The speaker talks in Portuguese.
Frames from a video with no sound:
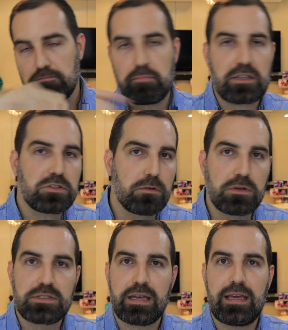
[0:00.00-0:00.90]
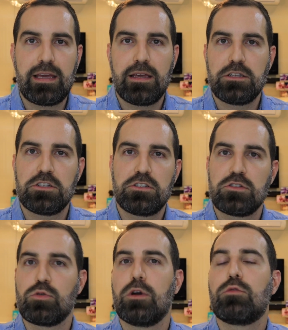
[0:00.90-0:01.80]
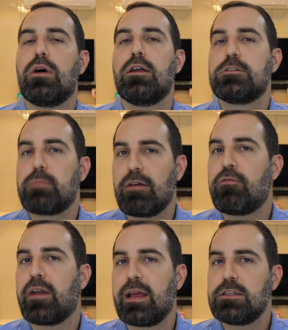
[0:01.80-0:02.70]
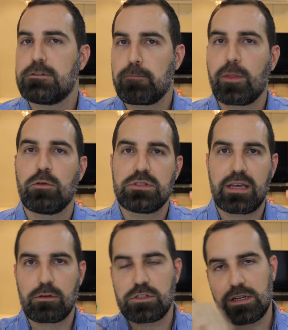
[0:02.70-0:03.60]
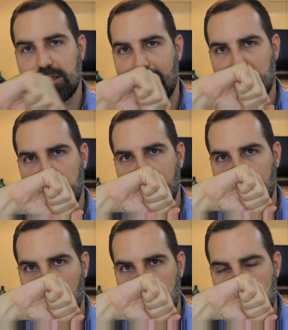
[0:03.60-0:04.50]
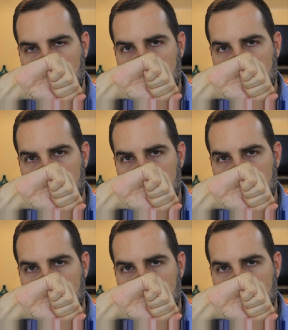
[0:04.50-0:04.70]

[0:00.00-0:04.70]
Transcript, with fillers: pessoas aí de 18 anos para frente conseguem utilizar esse perfume.